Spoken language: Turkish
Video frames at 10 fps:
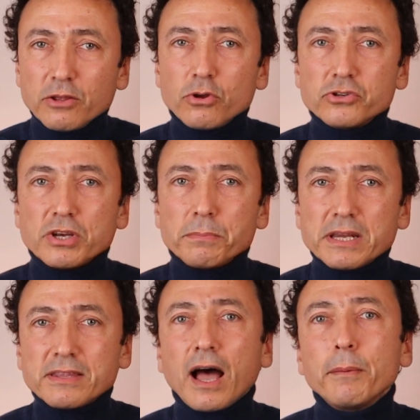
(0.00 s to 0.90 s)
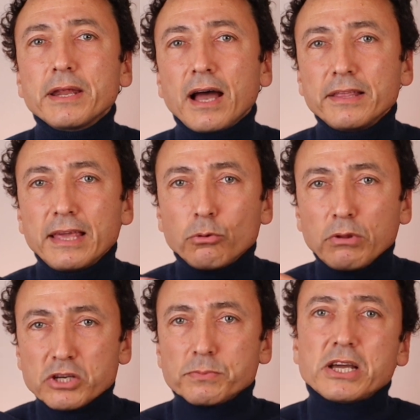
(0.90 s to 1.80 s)
an önce bir tamirhaneye
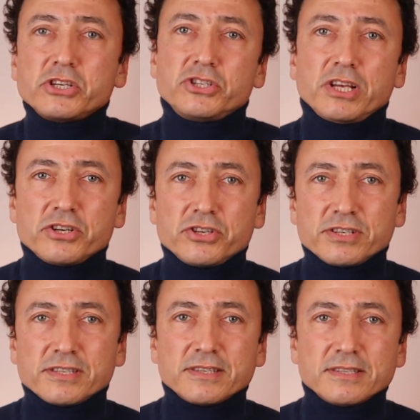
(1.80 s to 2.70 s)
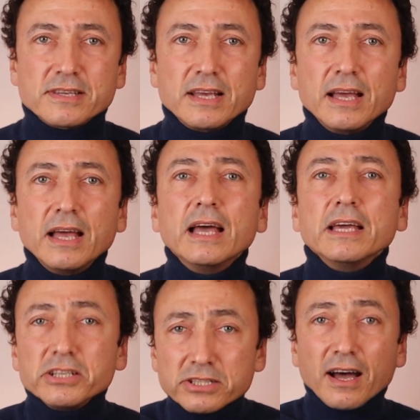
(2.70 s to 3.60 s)
ulaşmak için çalışırsınız.
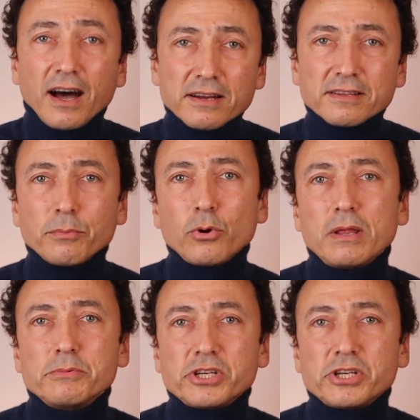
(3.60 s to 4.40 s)
İşte ağrı da böyle bir